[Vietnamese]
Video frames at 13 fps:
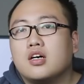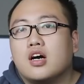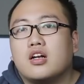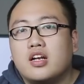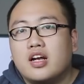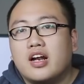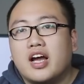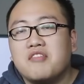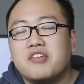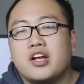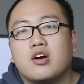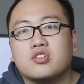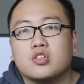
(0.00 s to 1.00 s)
À, đến đây là hết
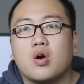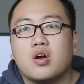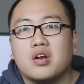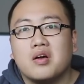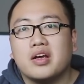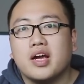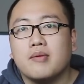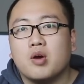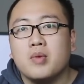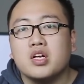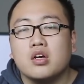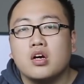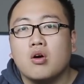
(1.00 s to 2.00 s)
video rồi. Nếu anh em
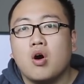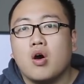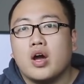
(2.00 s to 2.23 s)
có bất cứ câu